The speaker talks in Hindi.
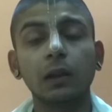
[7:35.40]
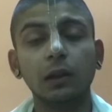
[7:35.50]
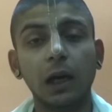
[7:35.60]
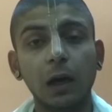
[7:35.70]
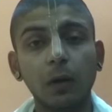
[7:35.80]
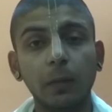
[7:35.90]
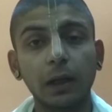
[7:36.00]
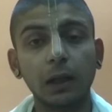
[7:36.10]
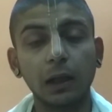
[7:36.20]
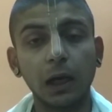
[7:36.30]
धाम
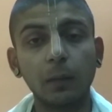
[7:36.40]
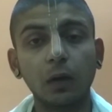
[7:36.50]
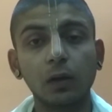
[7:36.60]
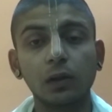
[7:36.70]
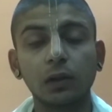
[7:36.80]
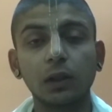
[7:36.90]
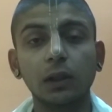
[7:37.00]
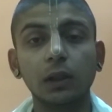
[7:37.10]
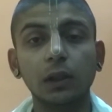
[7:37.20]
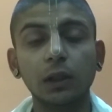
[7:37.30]
हमारा धाम है और
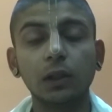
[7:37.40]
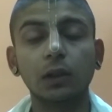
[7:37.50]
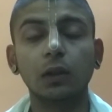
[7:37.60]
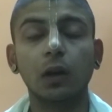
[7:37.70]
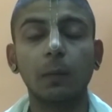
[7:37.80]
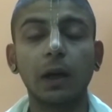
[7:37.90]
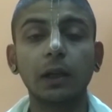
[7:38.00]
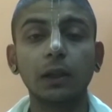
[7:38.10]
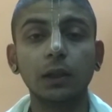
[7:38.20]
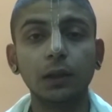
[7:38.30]
जिसकी ईष्ट
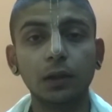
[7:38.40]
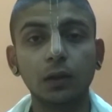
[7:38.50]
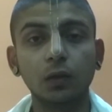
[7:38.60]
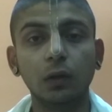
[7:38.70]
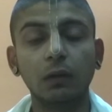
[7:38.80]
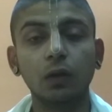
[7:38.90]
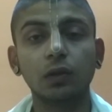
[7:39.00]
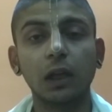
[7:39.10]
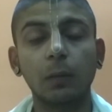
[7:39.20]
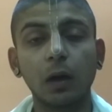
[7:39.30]
हमारी ईष्ट जो है वो
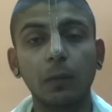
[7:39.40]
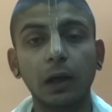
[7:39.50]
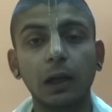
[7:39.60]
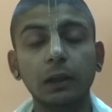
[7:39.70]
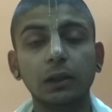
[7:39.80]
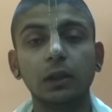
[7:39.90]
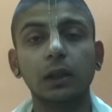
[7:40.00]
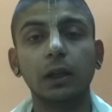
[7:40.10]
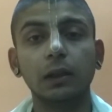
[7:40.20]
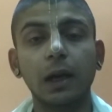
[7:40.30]
श्यामा महारानी
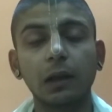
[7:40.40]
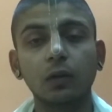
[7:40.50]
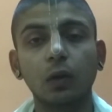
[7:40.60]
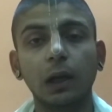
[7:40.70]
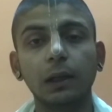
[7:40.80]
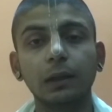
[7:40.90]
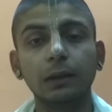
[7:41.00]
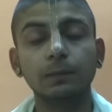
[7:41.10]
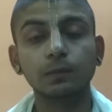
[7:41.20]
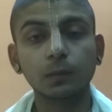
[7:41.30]
श्री हरिदास बुला रही
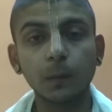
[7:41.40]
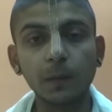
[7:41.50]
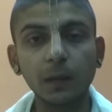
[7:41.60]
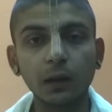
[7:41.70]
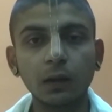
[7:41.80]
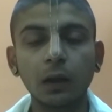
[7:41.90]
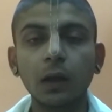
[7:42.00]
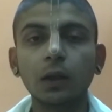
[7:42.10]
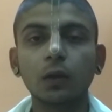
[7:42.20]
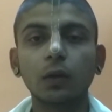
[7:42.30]
हैं
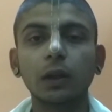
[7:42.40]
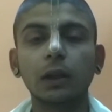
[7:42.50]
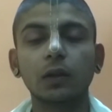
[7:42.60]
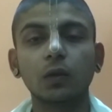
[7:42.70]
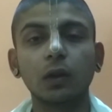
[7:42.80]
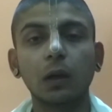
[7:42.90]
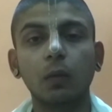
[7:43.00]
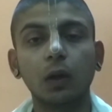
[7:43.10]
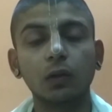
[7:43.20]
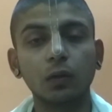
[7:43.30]
क्योंकि रसिकों का
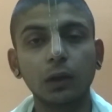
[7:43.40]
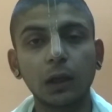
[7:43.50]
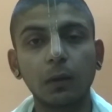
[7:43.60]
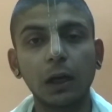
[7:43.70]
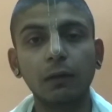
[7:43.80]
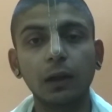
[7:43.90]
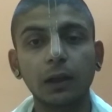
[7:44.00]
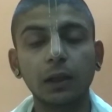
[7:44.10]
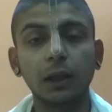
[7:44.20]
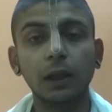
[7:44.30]
बहुत सुंदर भाव है
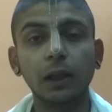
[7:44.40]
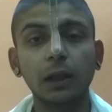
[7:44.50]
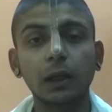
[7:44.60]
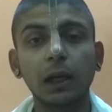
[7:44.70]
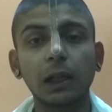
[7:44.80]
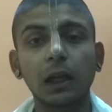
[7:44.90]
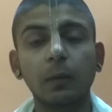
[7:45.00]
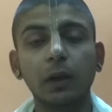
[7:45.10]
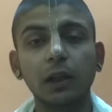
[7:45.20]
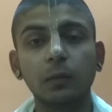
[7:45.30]
कि एक राधा
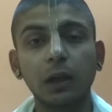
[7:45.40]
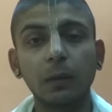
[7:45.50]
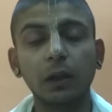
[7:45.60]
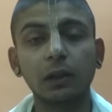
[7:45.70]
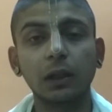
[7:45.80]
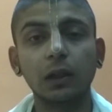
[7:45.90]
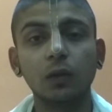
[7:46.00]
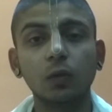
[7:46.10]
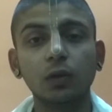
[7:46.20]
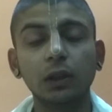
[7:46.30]
ब्रज में बसे
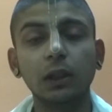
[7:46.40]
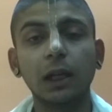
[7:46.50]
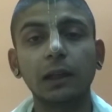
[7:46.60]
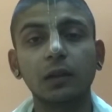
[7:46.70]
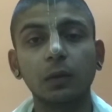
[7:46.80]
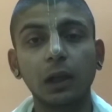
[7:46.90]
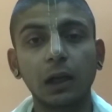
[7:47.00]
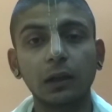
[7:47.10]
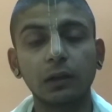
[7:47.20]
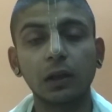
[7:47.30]
दूजी रास
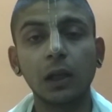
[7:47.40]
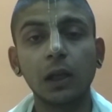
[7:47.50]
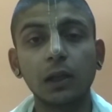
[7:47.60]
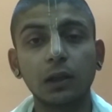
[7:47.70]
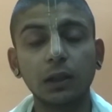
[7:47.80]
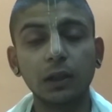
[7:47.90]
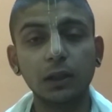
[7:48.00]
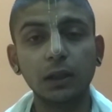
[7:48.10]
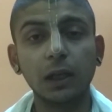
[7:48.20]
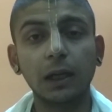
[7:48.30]
विलास
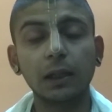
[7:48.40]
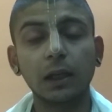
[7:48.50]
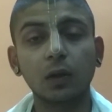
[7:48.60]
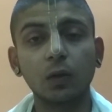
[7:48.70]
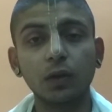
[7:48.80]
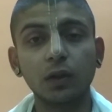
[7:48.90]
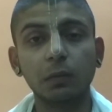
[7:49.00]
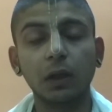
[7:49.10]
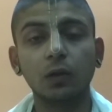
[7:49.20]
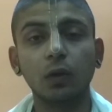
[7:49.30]
तीजी राधा कुंज
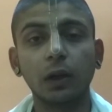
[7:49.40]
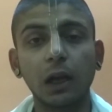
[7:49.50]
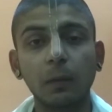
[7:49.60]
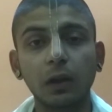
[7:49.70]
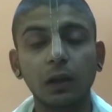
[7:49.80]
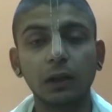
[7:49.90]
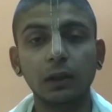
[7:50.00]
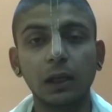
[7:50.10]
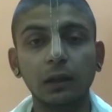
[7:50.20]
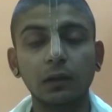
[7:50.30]
में दुलरा में
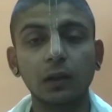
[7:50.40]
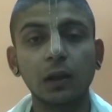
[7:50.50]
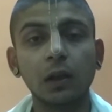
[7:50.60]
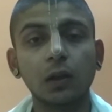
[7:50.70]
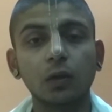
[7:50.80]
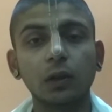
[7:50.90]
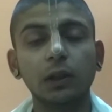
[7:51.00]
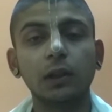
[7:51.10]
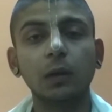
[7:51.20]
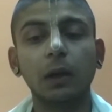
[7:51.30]
हरिदास तो
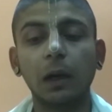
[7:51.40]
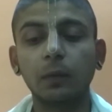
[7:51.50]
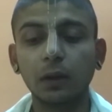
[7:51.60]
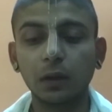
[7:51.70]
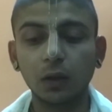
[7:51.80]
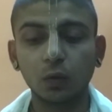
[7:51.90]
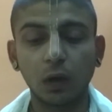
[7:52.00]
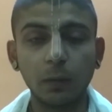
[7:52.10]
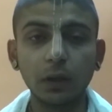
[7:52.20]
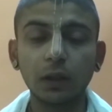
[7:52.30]
इसी भाव से श्री
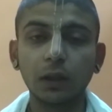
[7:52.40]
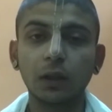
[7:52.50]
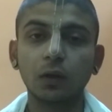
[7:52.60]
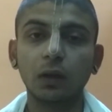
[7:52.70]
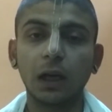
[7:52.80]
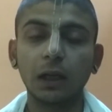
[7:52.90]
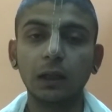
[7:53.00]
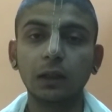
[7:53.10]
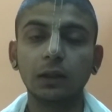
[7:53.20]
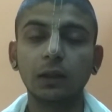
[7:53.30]
स्वामी जी की जो
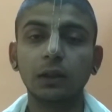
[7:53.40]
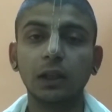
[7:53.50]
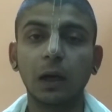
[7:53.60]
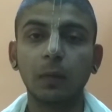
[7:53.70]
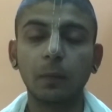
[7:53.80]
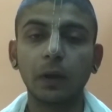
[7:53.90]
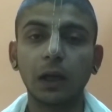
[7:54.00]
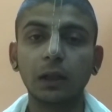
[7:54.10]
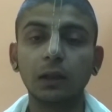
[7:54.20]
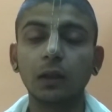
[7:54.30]
लाडली श्री श्यामा
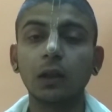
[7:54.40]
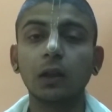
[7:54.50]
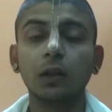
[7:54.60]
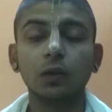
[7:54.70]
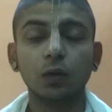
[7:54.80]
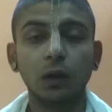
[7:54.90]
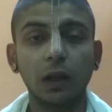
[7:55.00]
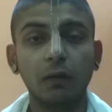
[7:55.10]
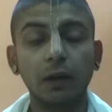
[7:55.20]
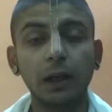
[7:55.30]
प्यारी जो
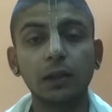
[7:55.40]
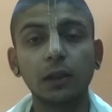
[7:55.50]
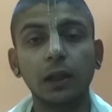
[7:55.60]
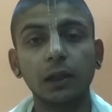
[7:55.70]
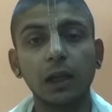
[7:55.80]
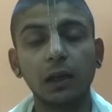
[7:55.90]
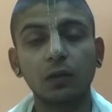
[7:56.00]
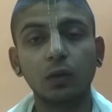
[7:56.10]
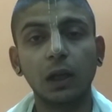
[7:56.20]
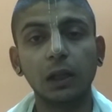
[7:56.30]
है वह श्री हरिदास
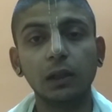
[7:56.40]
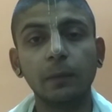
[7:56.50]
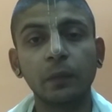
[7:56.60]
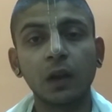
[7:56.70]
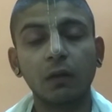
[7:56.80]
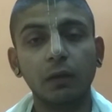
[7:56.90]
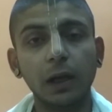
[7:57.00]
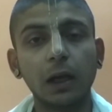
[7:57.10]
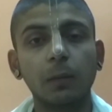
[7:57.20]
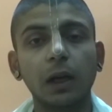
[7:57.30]
दुलारी
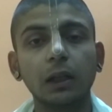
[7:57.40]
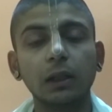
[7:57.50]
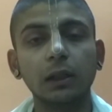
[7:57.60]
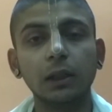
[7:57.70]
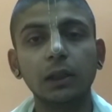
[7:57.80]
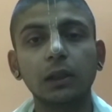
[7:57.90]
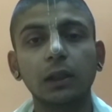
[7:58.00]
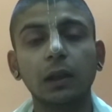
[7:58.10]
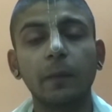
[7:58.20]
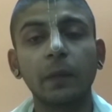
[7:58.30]
वह हमारी ईष्ट
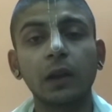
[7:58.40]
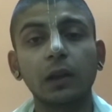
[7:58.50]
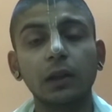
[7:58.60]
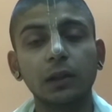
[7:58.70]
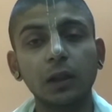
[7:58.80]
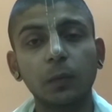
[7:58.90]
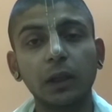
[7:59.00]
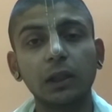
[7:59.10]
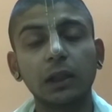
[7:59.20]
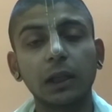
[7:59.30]
है इसी
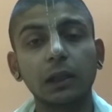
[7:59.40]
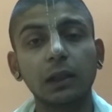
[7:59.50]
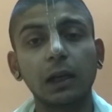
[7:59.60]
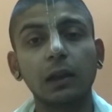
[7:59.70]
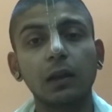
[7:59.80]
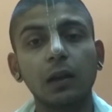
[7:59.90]
परिचय के साथ